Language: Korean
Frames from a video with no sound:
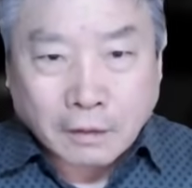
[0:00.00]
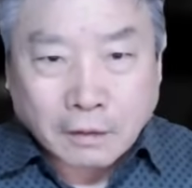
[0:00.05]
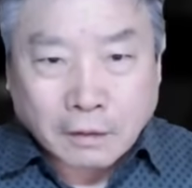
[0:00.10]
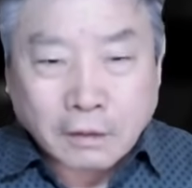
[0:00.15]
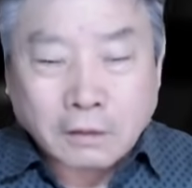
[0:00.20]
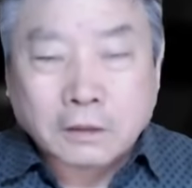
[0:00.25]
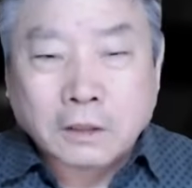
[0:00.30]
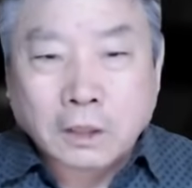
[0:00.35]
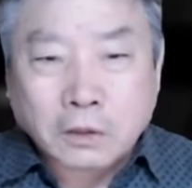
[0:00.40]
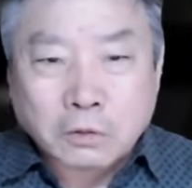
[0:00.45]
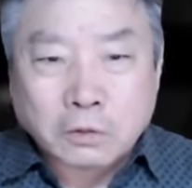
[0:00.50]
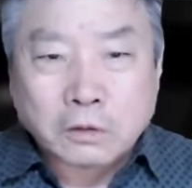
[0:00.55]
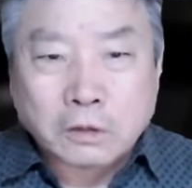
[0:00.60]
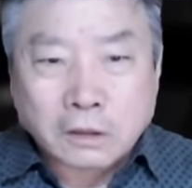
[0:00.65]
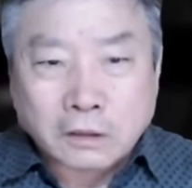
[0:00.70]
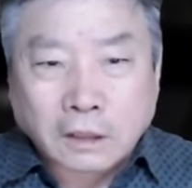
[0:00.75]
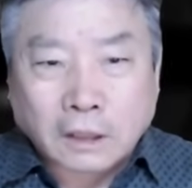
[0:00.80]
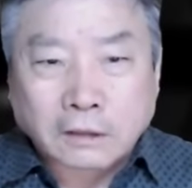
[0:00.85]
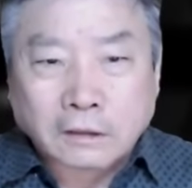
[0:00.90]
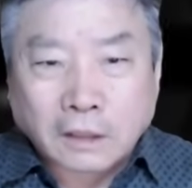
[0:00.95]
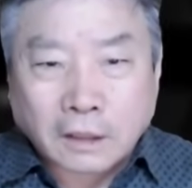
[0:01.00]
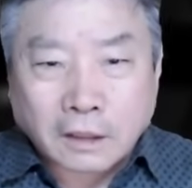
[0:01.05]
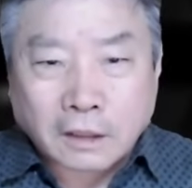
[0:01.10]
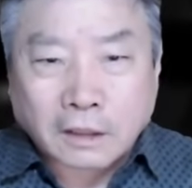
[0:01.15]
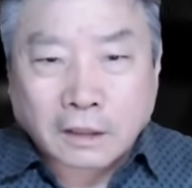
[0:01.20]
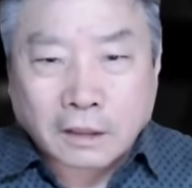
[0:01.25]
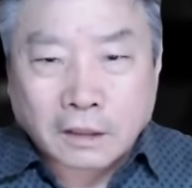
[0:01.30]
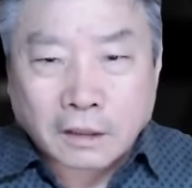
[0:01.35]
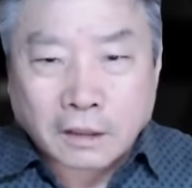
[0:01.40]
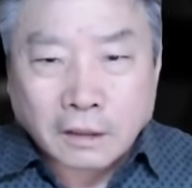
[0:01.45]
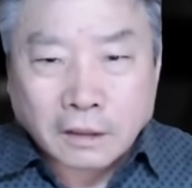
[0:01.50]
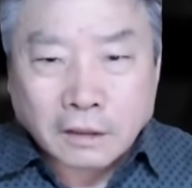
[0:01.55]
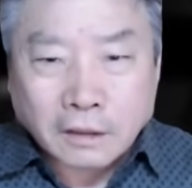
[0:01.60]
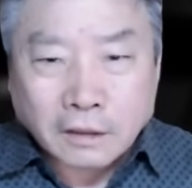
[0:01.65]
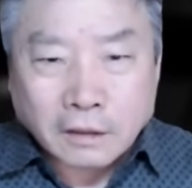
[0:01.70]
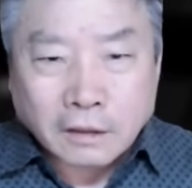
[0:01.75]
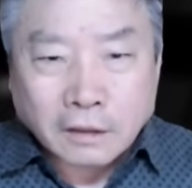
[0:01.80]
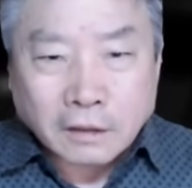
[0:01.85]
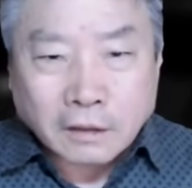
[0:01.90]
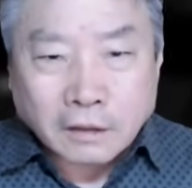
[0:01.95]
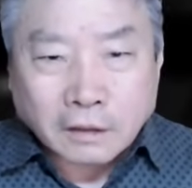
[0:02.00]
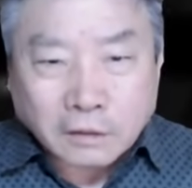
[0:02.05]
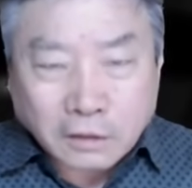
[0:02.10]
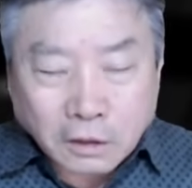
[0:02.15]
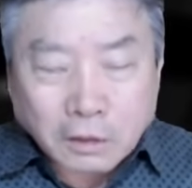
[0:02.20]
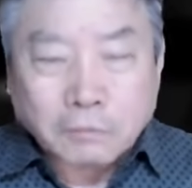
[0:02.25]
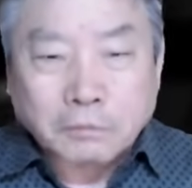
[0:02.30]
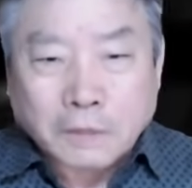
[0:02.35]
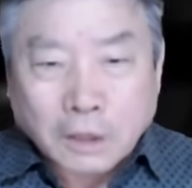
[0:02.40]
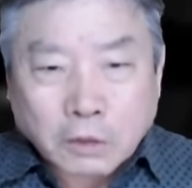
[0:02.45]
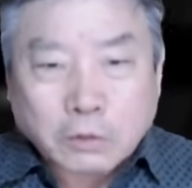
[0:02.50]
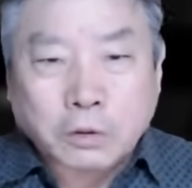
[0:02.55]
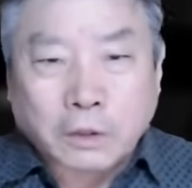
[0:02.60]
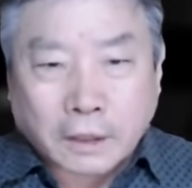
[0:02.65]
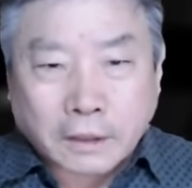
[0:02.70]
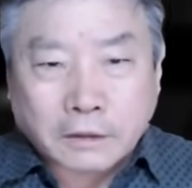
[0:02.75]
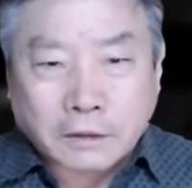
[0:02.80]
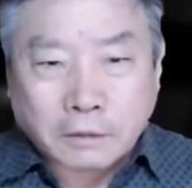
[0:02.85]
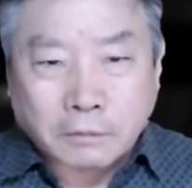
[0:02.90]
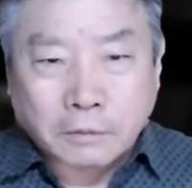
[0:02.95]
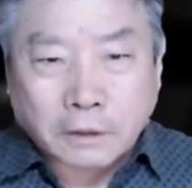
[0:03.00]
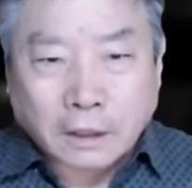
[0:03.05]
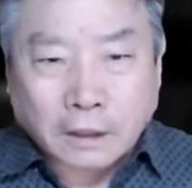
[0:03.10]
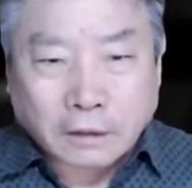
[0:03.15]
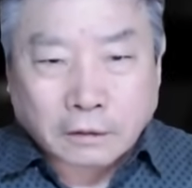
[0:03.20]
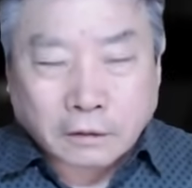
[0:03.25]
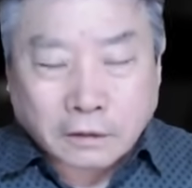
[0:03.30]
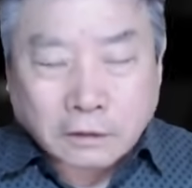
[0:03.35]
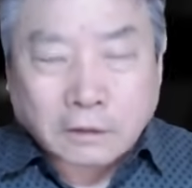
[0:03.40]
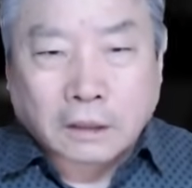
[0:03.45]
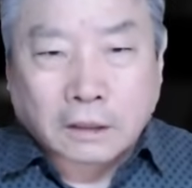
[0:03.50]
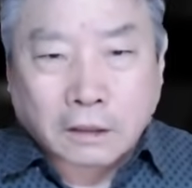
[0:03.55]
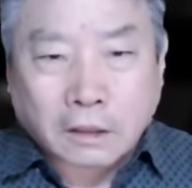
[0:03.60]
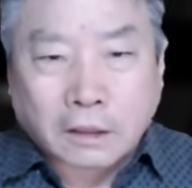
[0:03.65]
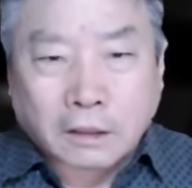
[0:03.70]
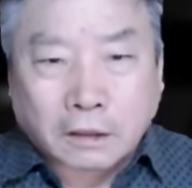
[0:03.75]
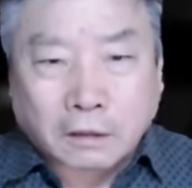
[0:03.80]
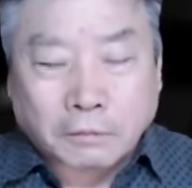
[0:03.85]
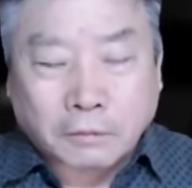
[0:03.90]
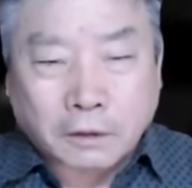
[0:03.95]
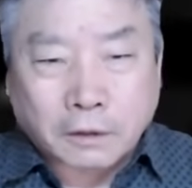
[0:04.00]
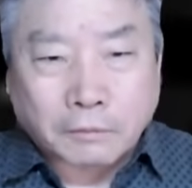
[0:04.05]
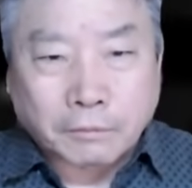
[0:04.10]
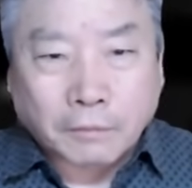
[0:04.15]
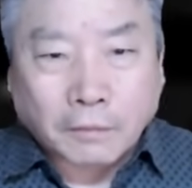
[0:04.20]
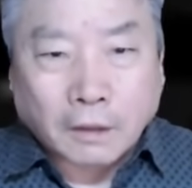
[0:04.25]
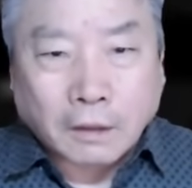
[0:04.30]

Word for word: 그 최순실 사태처럼 될 수가 있습니다. 진짜 그렇게 되면.